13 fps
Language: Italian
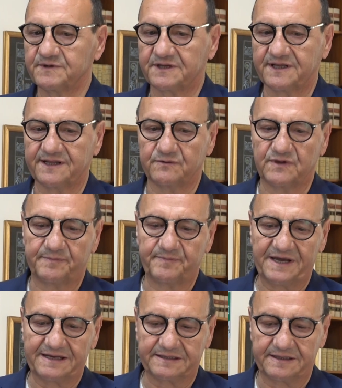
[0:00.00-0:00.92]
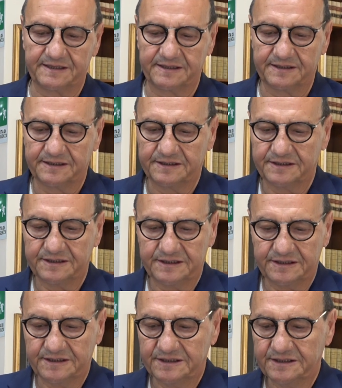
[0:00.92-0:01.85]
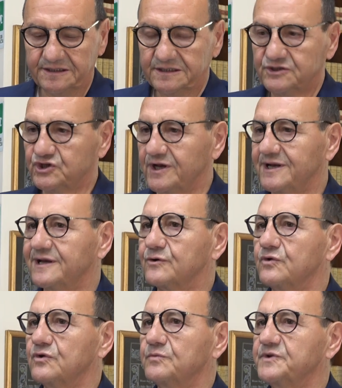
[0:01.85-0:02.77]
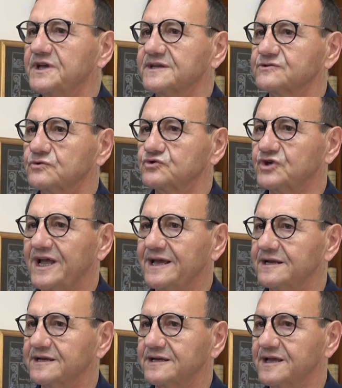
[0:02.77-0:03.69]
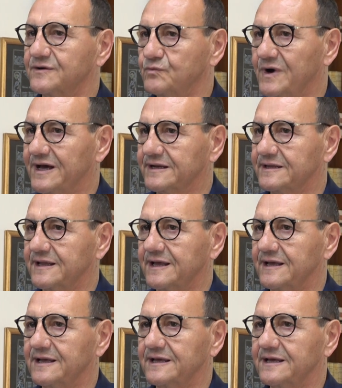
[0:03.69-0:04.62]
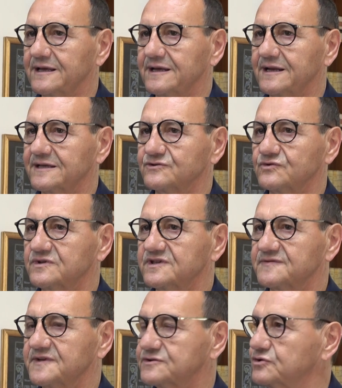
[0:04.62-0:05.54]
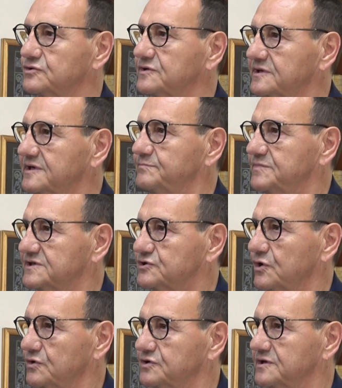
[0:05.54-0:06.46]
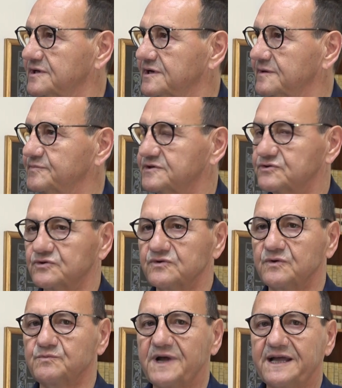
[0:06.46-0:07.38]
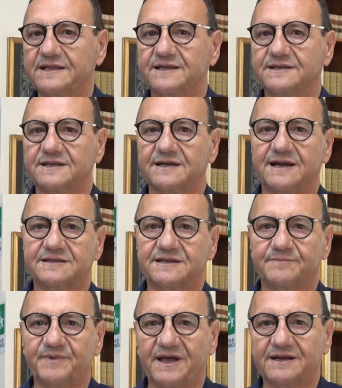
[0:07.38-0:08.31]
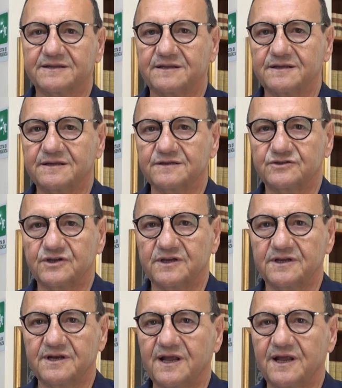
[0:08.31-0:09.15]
perché da una parte c'è l'economia sociale che guarda la soddisfazione dei bisogni della persona umana, dall'altra parte c'è